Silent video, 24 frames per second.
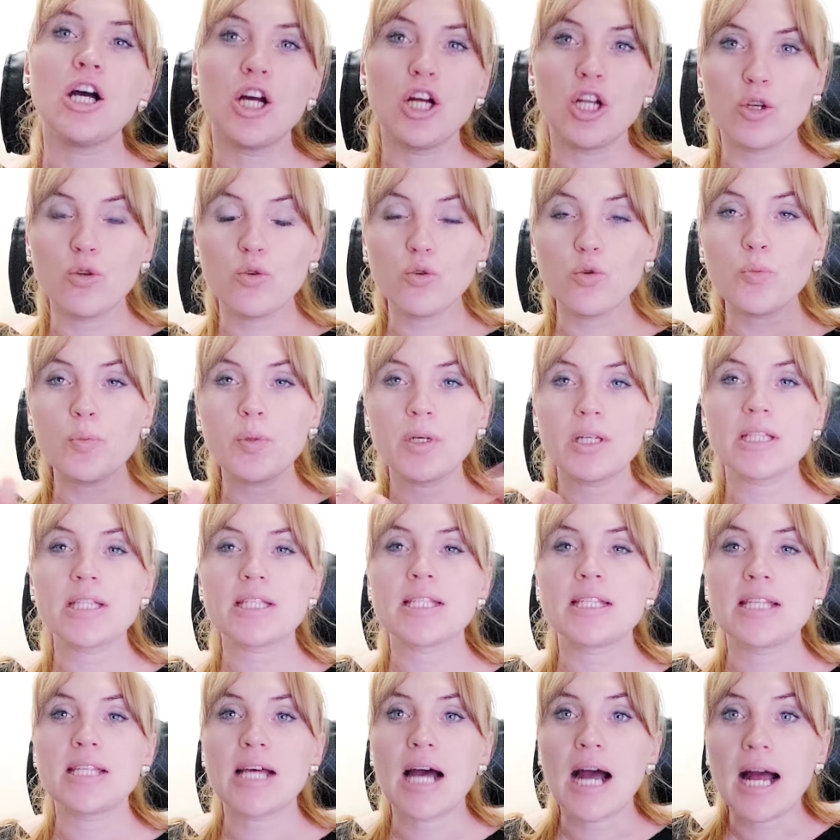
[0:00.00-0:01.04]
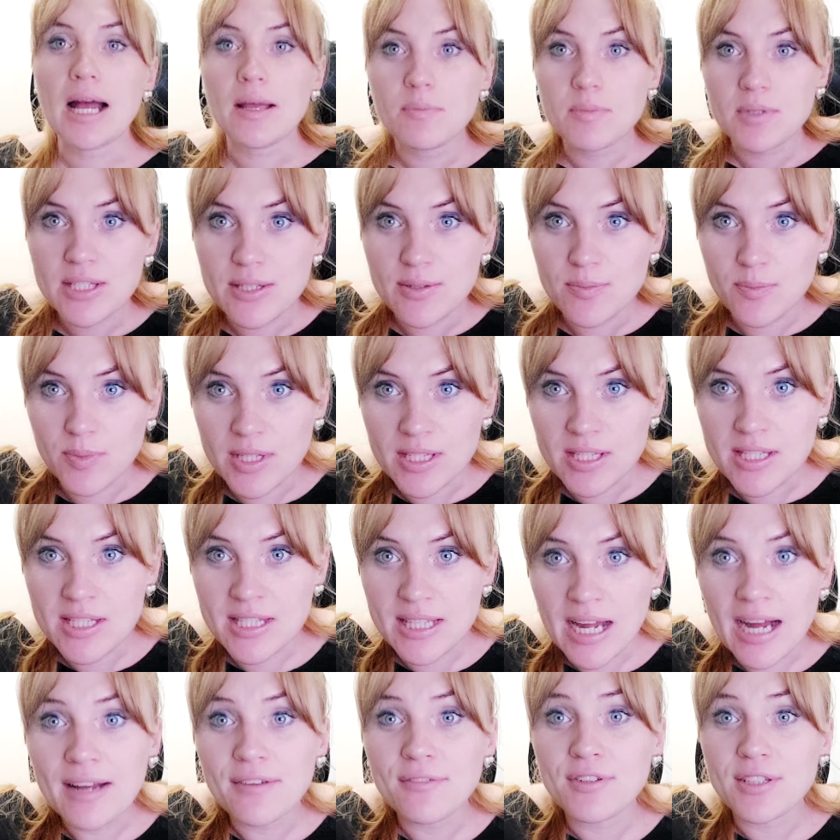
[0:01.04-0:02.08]
любят сами себе
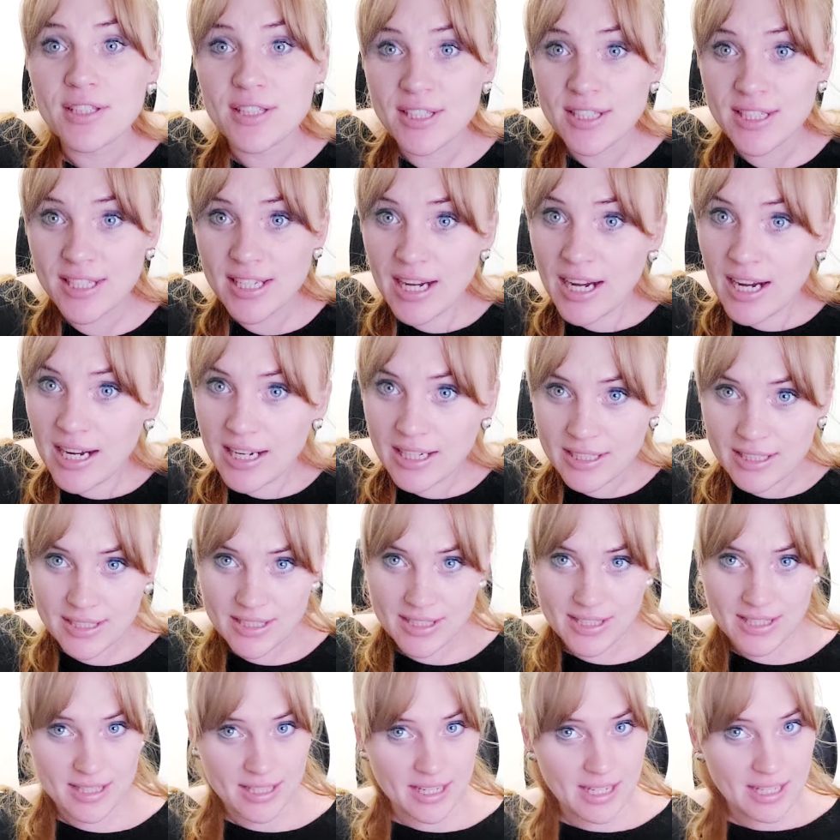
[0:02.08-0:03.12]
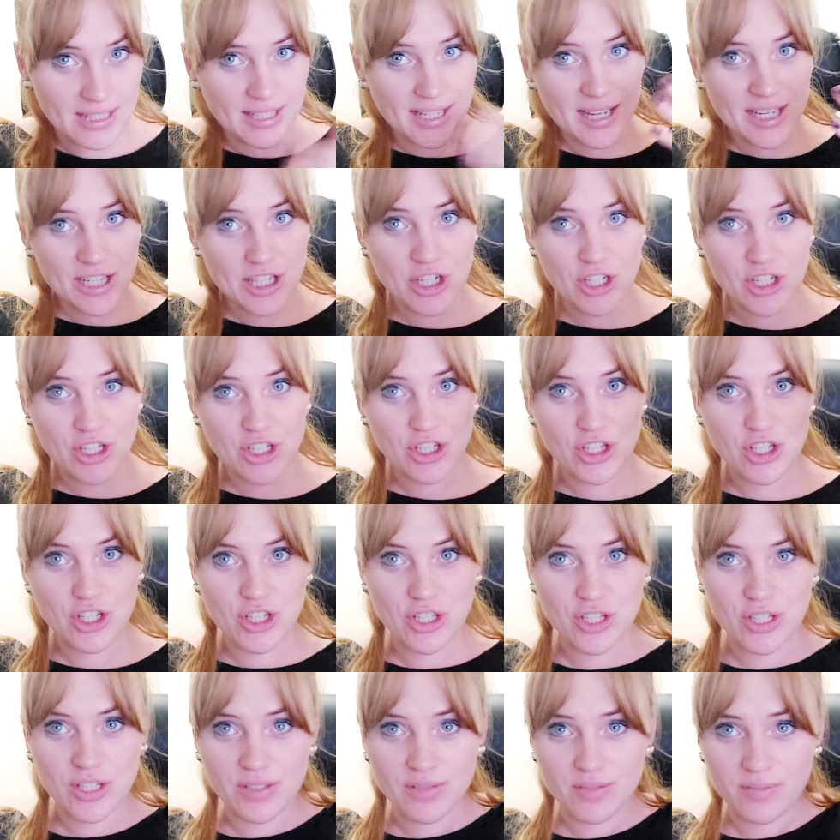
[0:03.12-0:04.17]
ставить диагноз. Да, да,
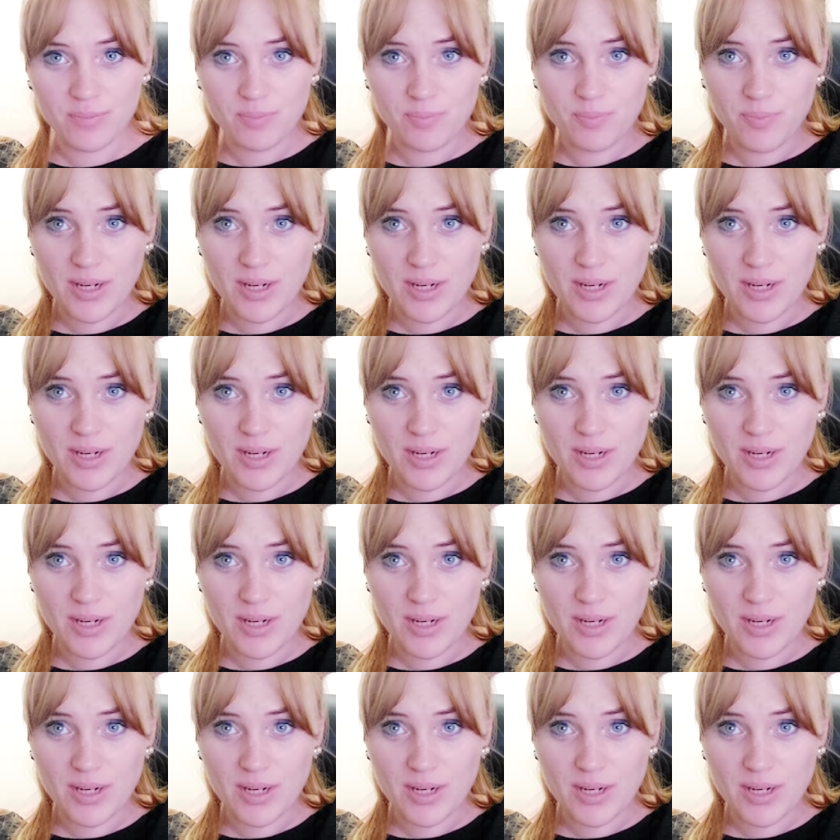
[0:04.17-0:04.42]
женщины?